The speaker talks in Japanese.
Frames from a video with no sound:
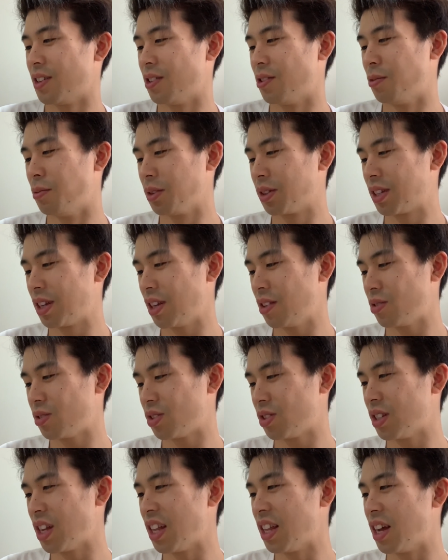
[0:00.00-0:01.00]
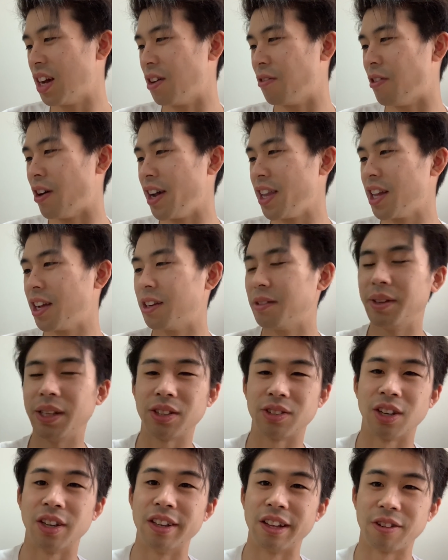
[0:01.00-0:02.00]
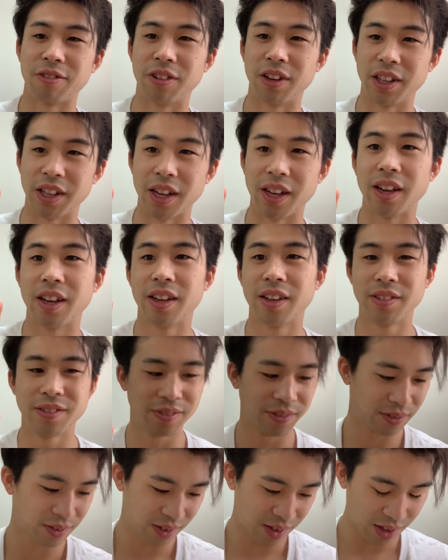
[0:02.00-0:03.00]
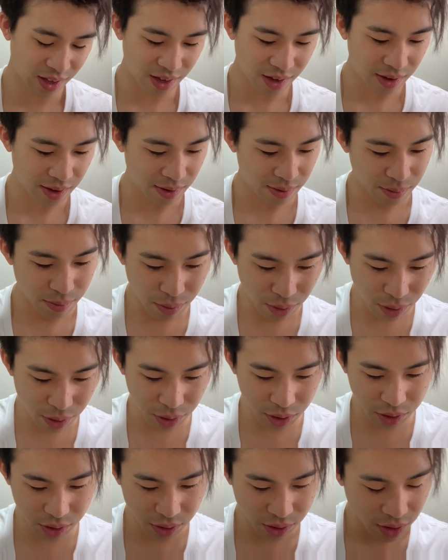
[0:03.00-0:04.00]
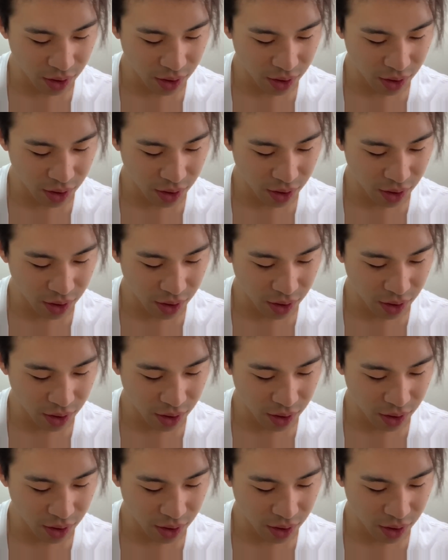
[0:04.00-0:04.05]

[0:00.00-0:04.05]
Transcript: 思ったより普通だな。ファイナルベントだね、これね。もう、